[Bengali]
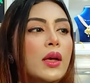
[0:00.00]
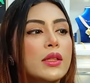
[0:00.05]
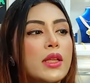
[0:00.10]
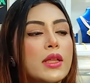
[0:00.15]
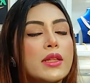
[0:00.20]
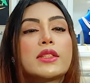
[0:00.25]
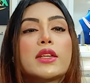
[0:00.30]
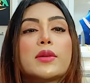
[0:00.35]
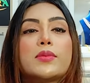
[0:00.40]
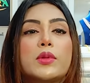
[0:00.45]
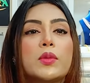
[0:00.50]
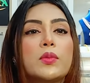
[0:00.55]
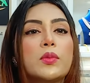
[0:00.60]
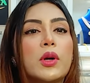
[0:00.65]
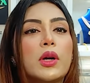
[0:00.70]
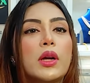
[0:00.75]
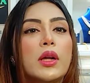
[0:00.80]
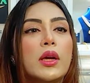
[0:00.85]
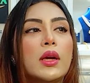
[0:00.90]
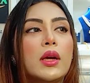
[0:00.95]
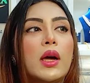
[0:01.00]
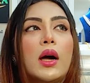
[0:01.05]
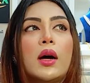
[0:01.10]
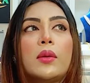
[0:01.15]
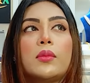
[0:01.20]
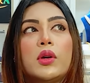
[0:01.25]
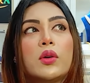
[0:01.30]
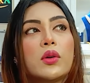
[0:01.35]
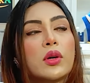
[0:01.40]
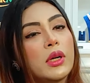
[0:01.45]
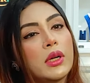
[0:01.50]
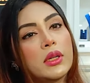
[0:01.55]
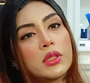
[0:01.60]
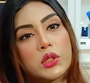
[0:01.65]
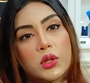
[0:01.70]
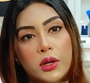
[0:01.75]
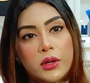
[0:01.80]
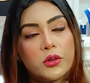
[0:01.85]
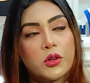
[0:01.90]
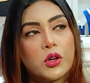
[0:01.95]
দেন সেপ্টেম্বরে আমি ওখানে
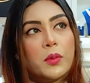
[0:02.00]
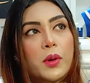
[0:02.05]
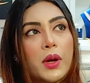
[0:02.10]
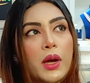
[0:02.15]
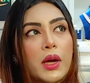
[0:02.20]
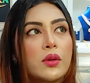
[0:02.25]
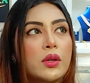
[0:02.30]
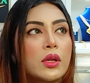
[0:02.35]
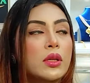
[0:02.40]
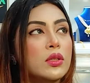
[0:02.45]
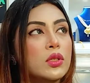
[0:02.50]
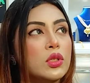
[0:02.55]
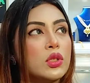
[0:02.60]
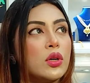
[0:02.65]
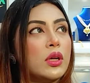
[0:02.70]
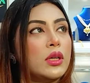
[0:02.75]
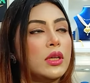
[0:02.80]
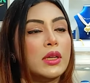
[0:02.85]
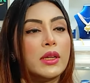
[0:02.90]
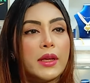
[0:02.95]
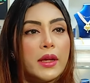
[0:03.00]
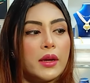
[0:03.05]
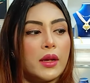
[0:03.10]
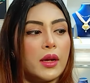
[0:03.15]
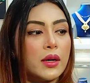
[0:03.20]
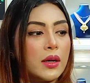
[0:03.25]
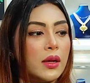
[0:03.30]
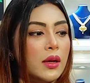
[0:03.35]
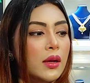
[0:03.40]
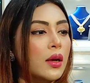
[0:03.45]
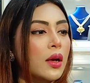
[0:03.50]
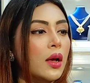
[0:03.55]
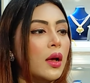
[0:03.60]
জয়েন করবো আই উইল জয়েন ইন ক্যানাডা